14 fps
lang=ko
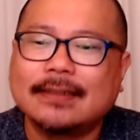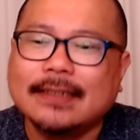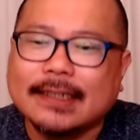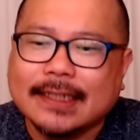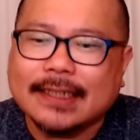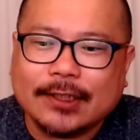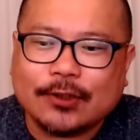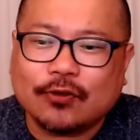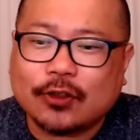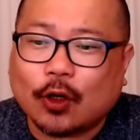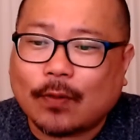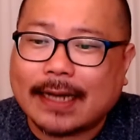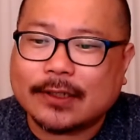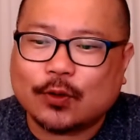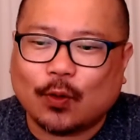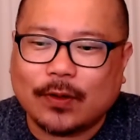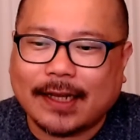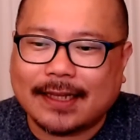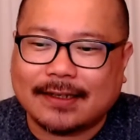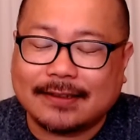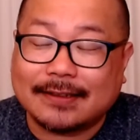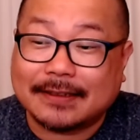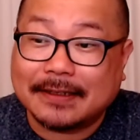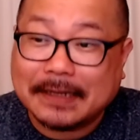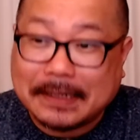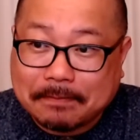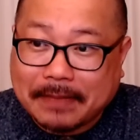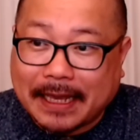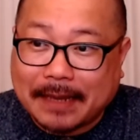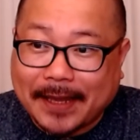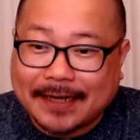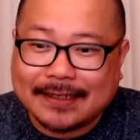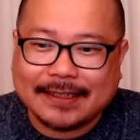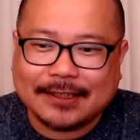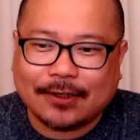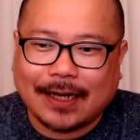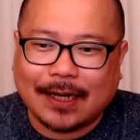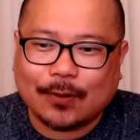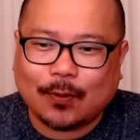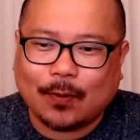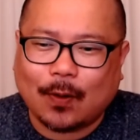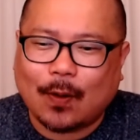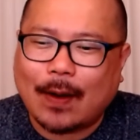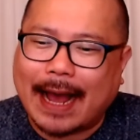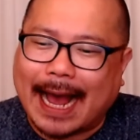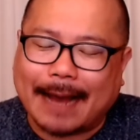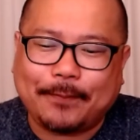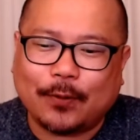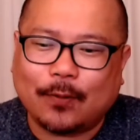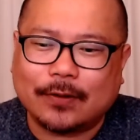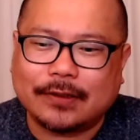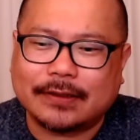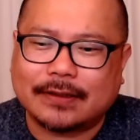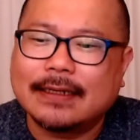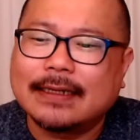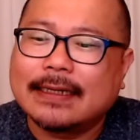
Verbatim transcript: 이준석과 그 졸개들은 패배를 인정하고 앞으로는